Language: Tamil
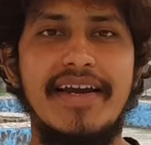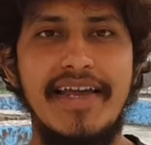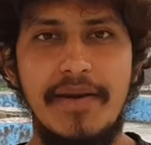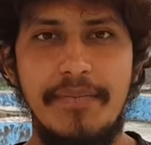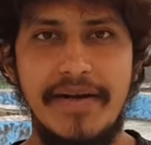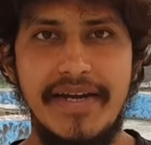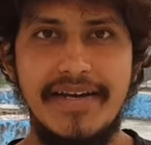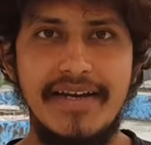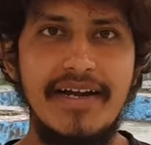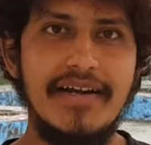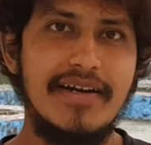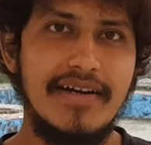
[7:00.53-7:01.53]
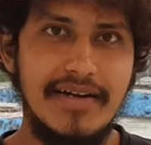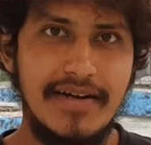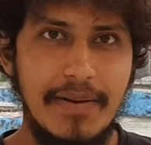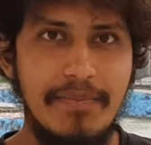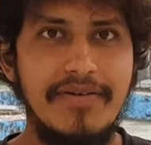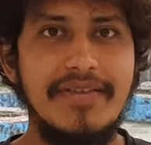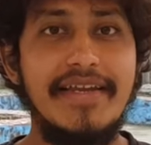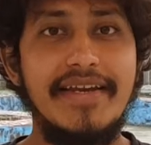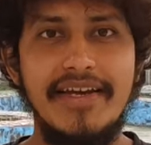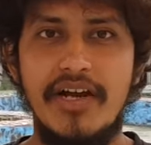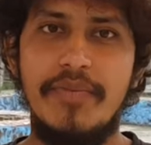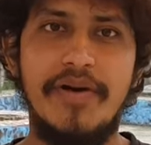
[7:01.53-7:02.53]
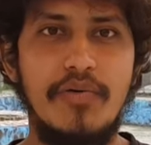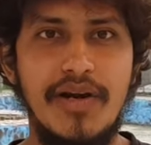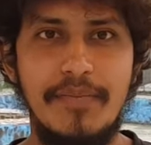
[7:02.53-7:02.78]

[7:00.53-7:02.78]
கிளியர் பண்ணிட்டா நம்ம வந்து இந்தியாவில் போயிட்டு